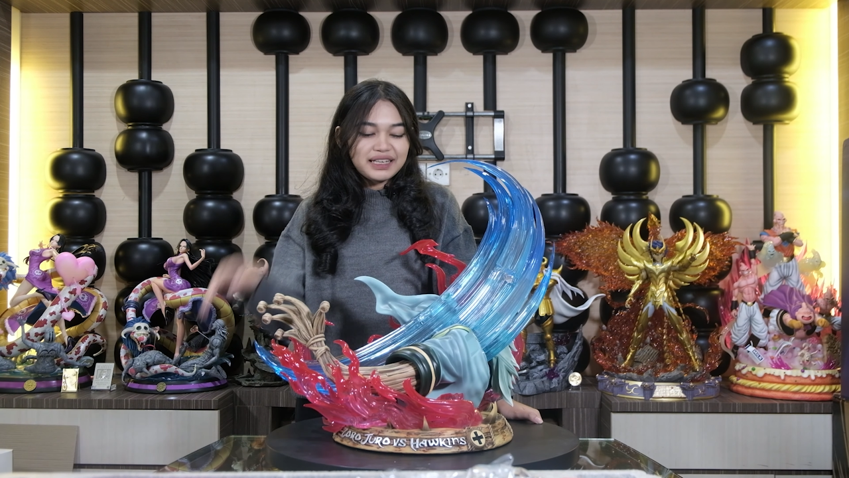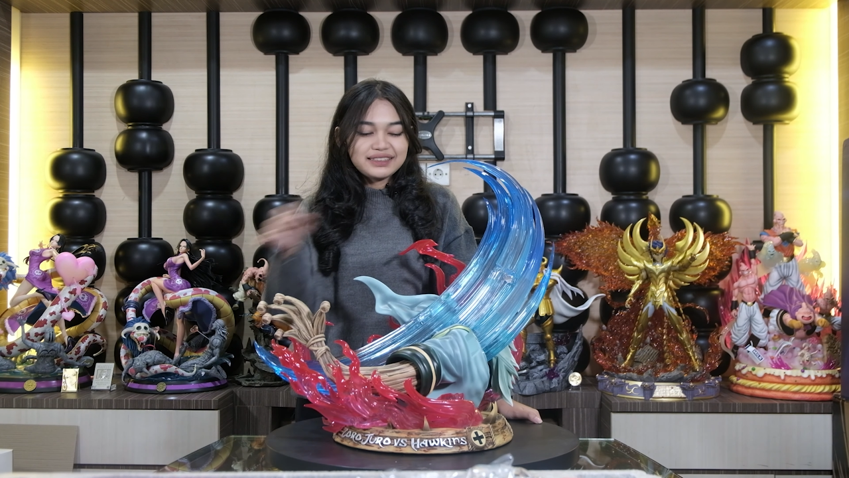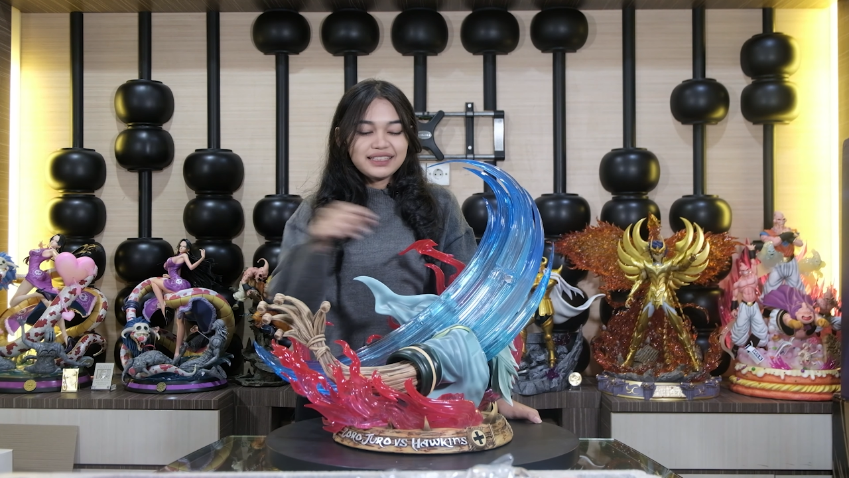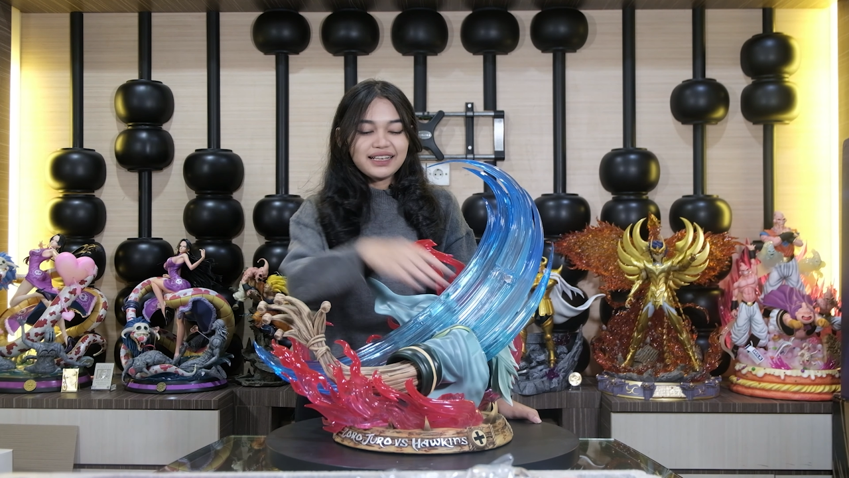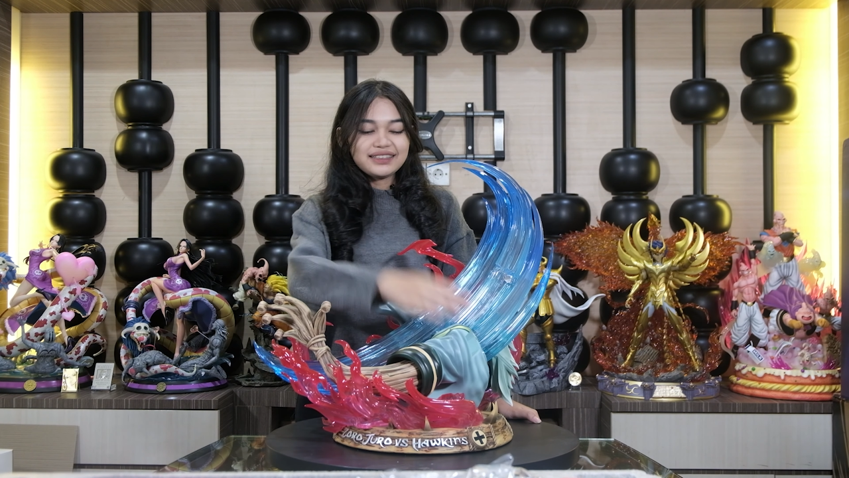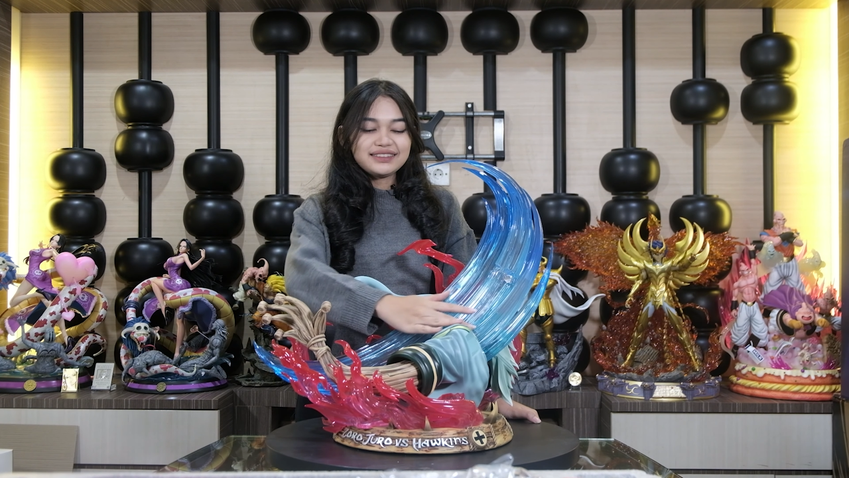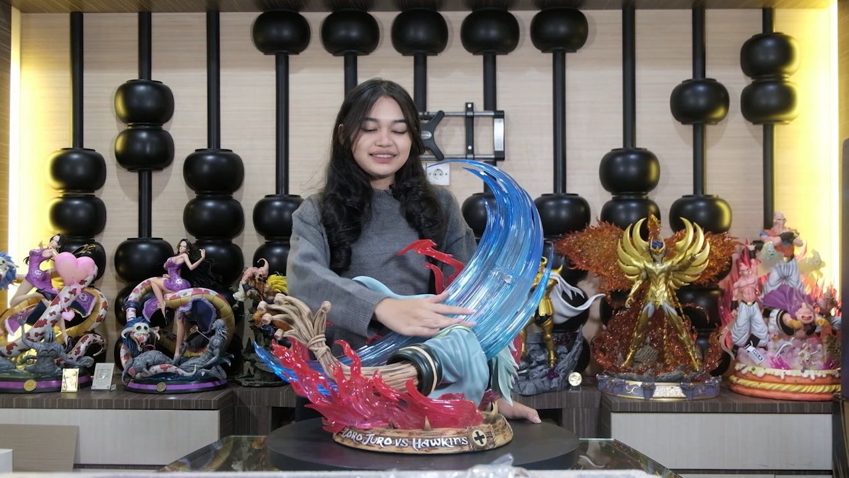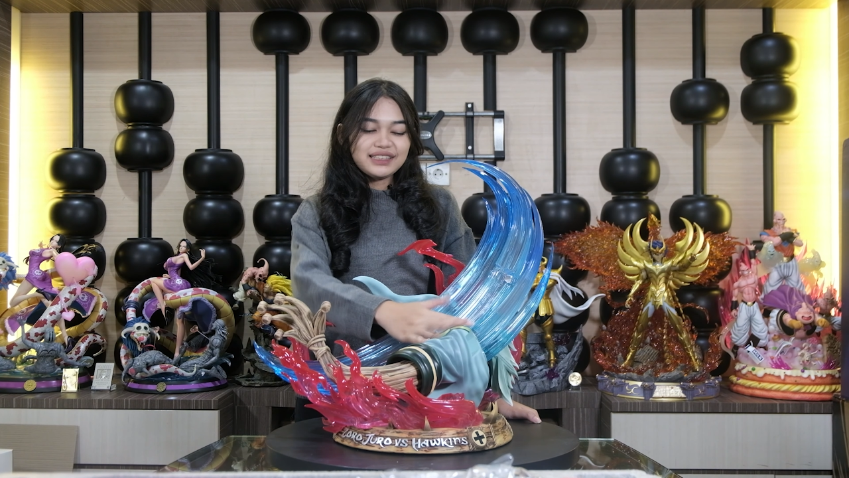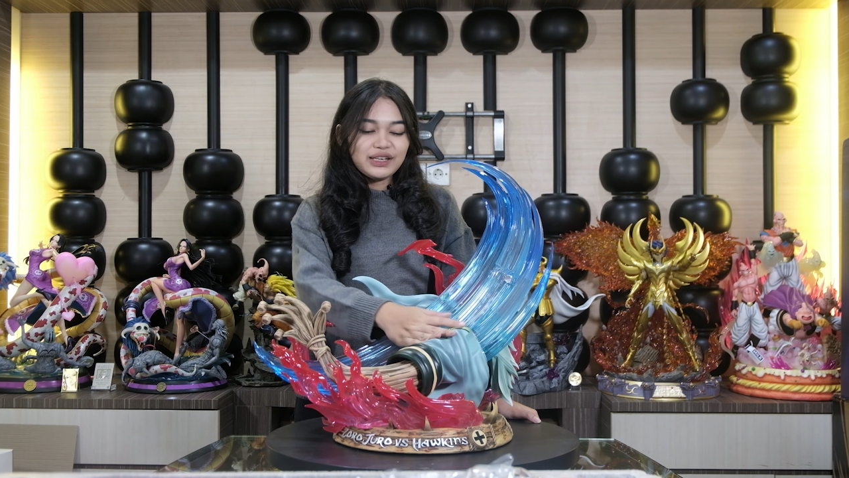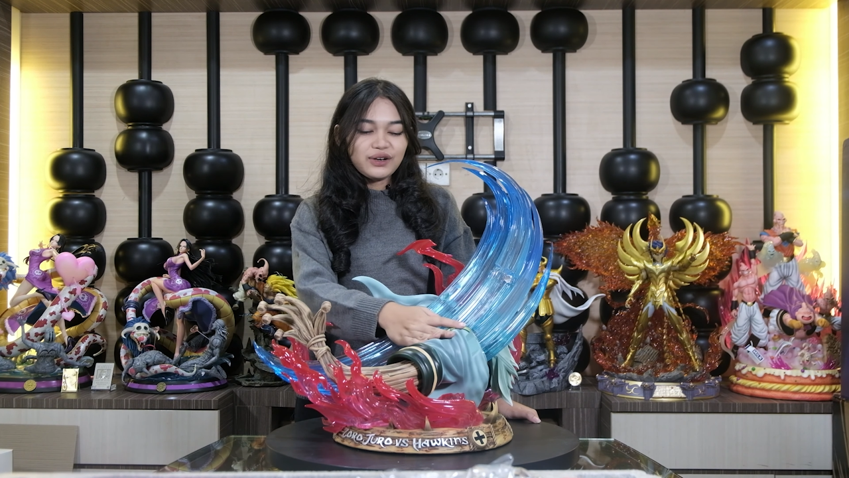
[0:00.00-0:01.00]
badan
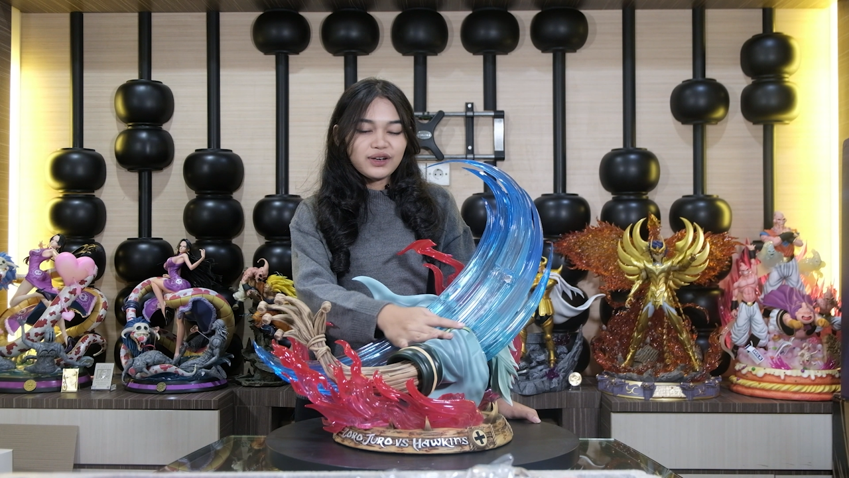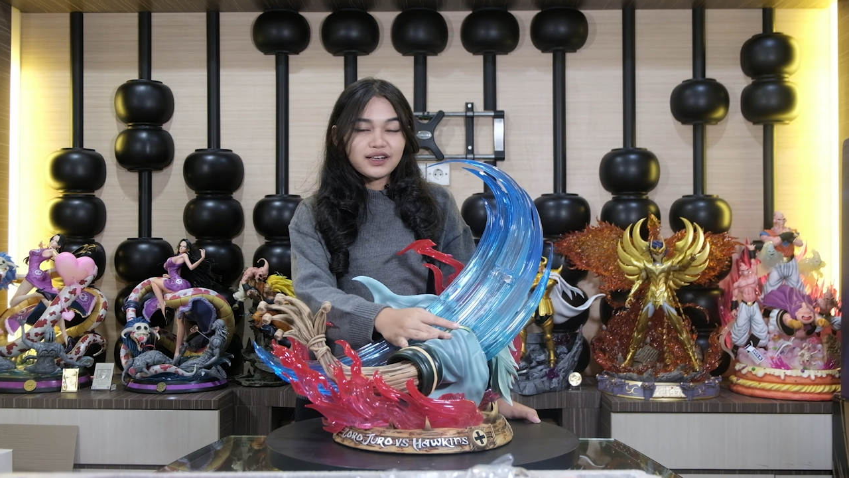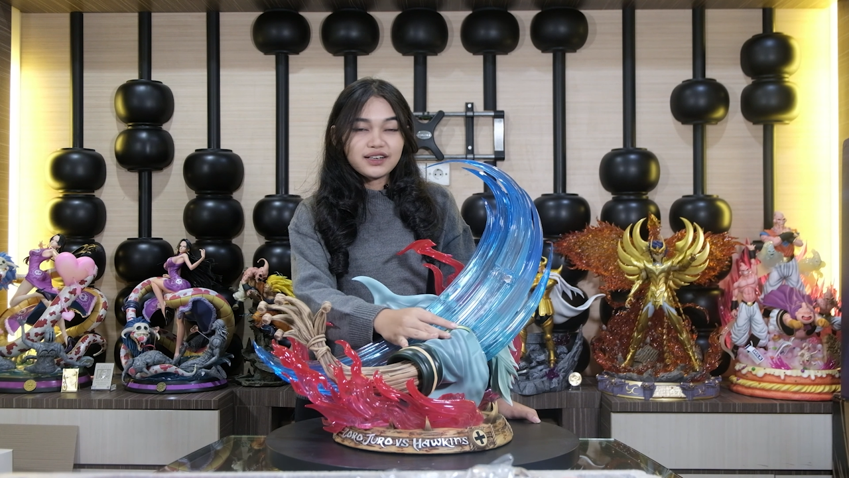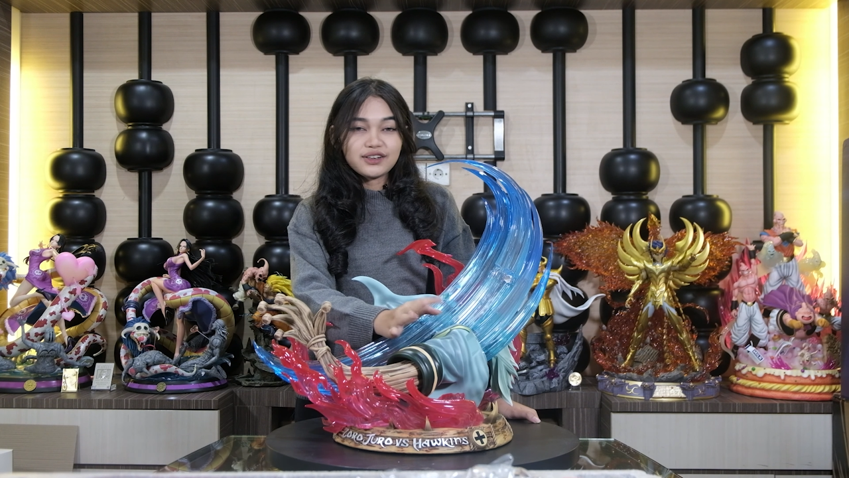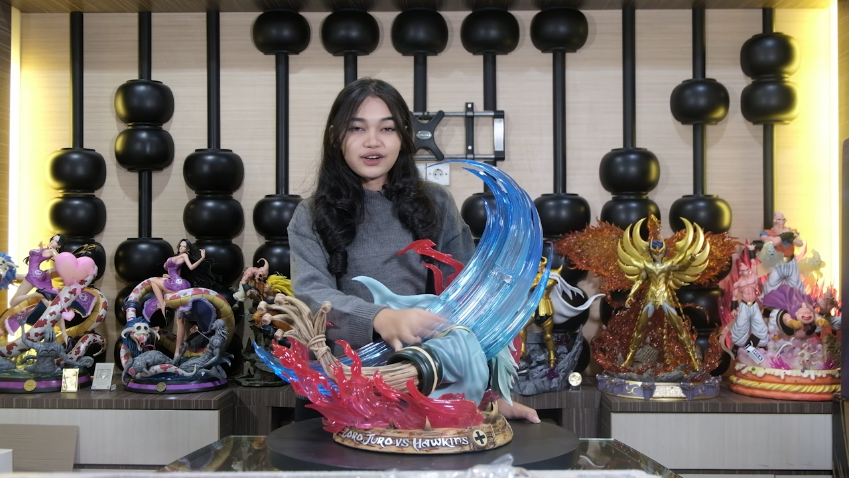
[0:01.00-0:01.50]
eh,